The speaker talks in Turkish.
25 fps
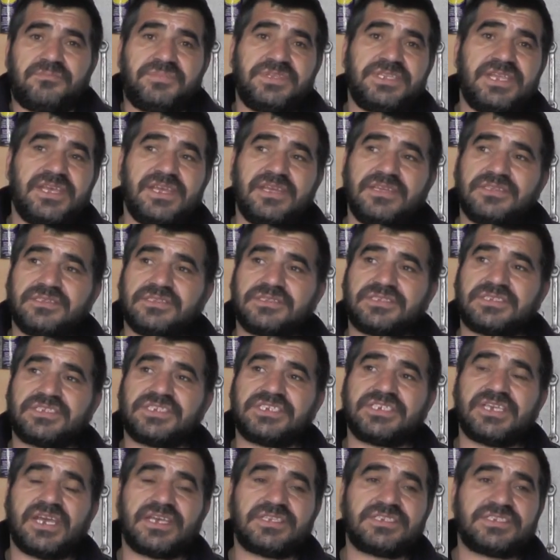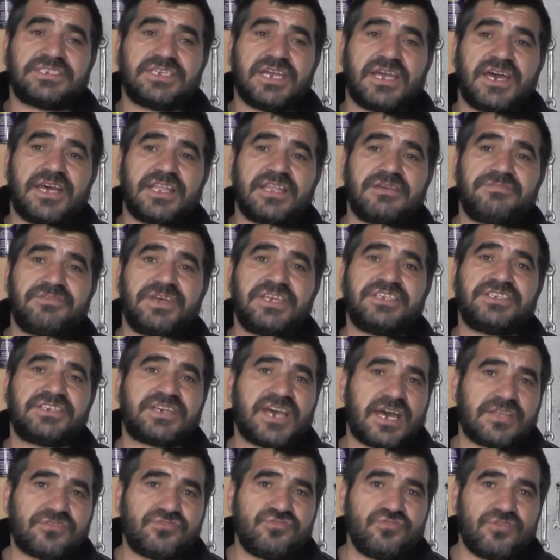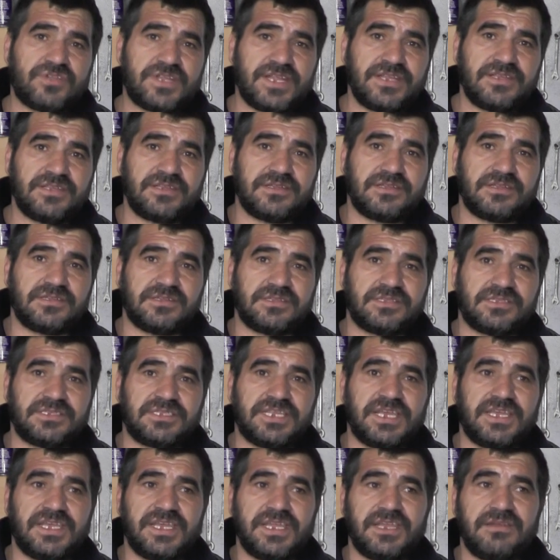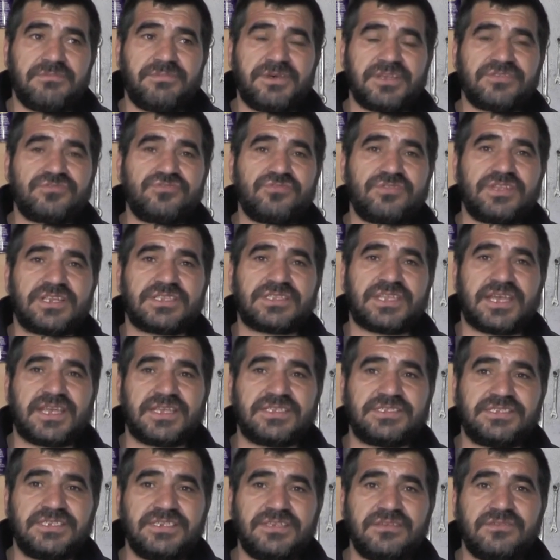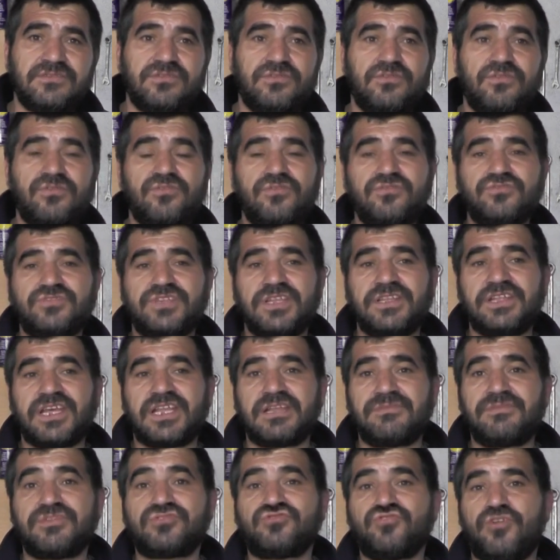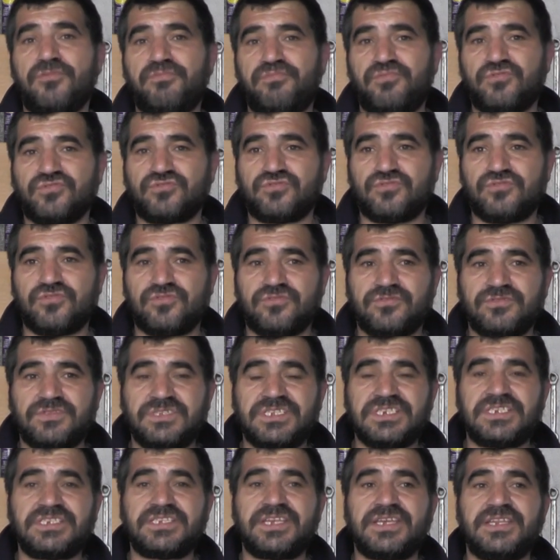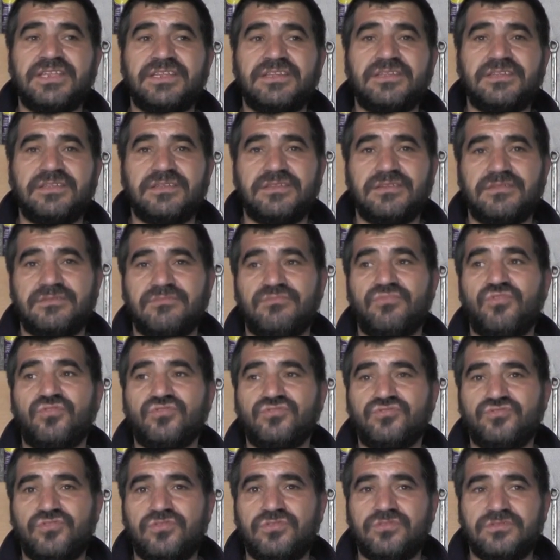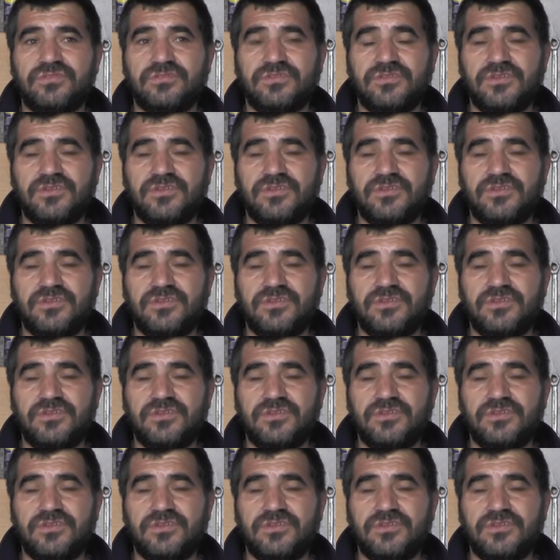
Bir de sıcak sıcak arabayı yıkatıyorlar. Hı hı. Tekere basıyorlar taziyi. O yüzden araba çok bozuluyor. Dikseri bozuyor.